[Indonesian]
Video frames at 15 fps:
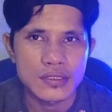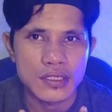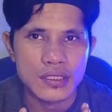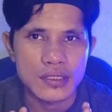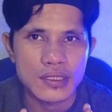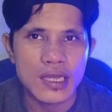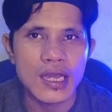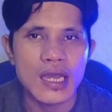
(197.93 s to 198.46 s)

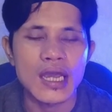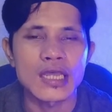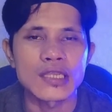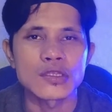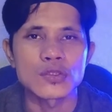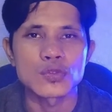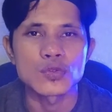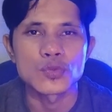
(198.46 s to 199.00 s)
cerita
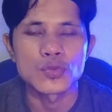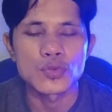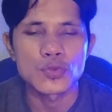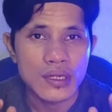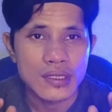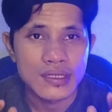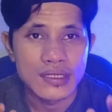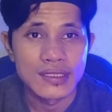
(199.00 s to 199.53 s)
hantu
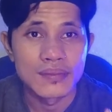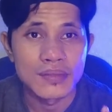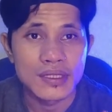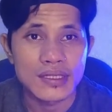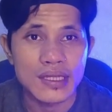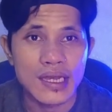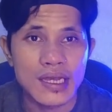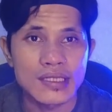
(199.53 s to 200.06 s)

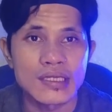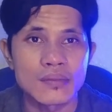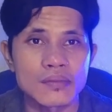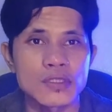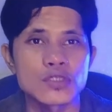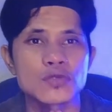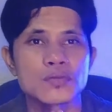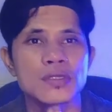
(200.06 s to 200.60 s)
Demit ayam
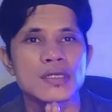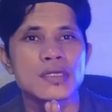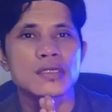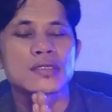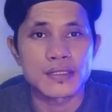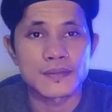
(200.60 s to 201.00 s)
ya sob ya.